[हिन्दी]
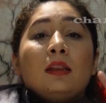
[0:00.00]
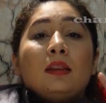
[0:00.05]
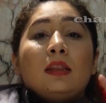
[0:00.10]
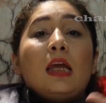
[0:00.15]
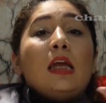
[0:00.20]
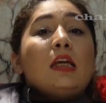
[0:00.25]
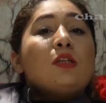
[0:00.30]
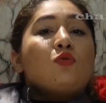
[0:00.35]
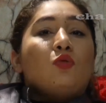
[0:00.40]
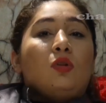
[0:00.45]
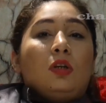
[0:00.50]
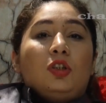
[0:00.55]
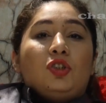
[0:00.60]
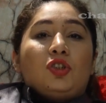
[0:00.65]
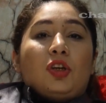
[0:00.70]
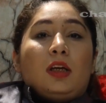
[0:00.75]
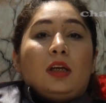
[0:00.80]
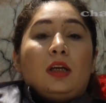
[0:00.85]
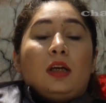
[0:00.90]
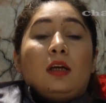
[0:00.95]
तेज़ होनी
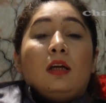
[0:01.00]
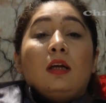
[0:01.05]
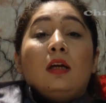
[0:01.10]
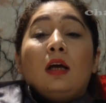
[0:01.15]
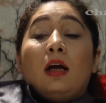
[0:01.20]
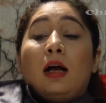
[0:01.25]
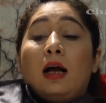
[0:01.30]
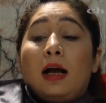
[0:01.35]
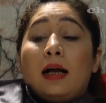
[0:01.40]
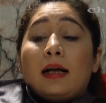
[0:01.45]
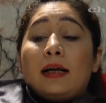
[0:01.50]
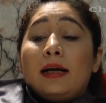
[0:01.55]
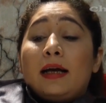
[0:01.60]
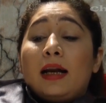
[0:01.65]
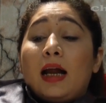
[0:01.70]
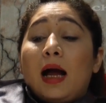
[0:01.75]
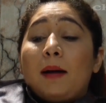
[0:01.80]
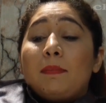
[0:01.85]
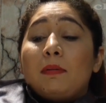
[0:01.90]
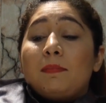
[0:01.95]
चाहिए
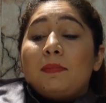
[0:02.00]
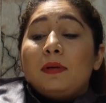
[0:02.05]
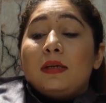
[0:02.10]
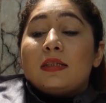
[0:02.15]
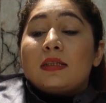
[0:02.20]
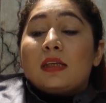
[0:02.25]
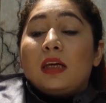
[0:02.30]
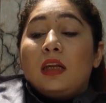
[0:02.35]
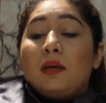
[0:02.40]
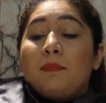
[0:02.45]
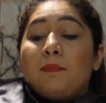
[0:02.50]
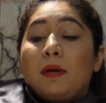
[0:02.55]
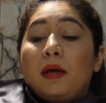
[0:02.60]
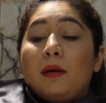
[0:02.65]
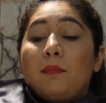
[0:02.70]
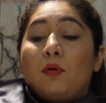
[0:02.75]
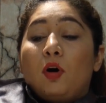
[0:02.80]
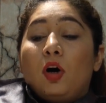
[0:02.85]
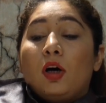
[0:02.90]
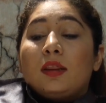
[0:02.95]
अगर आप अपनी स्किन
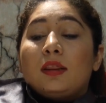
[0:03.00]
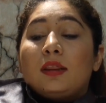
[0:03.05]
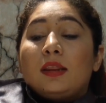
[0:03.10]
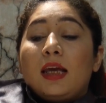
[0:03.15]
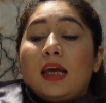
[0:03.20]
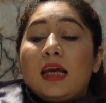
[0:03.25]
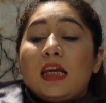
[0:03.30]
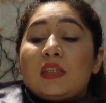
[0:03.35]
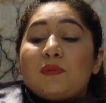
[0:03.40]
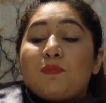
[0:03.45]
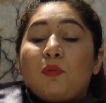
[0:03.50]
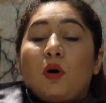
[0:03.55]
पे बहुत तेज़